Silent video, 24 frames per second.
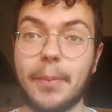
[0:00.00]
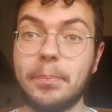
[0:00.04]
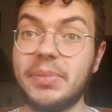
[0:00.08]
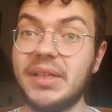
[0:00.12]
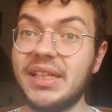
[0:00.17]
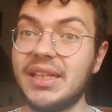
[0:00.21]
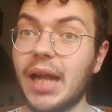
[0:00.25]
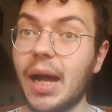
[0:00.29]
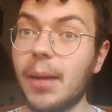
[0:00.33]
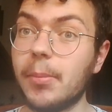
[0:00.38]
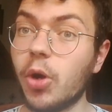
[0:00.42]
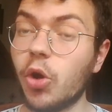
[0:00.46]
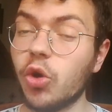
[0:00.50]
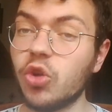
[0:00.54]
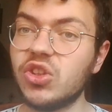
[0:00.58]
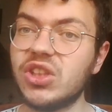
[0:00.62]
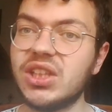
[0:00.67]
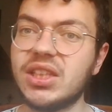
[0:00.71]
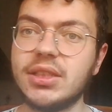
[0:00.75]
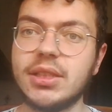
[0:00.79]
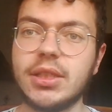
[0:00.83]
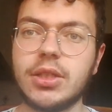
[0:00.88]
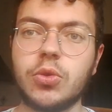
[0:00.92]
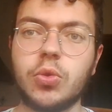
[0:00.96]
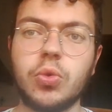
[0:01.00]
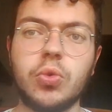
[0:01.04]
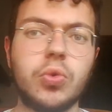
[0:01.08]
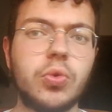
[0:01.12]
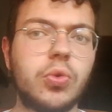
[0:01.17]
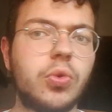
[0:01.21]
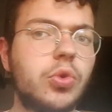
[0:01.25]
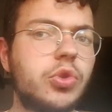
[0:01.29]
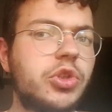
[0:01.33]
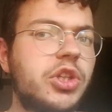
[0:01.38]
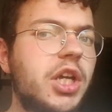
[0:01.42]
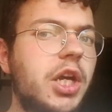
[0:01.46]
Pinamonti che con un
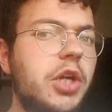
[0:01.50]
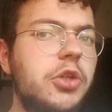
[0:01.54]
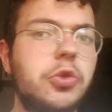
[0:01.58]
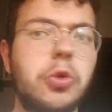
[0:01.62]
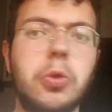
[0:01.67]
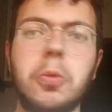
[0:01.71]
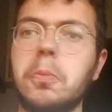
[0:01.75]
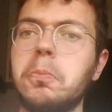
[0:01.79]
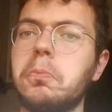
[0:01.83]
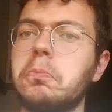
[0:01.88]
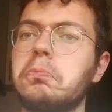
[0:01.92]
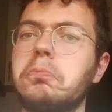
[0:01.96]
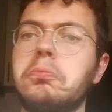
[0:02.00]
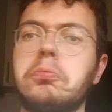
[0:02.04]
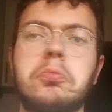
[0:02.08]
cucchiaio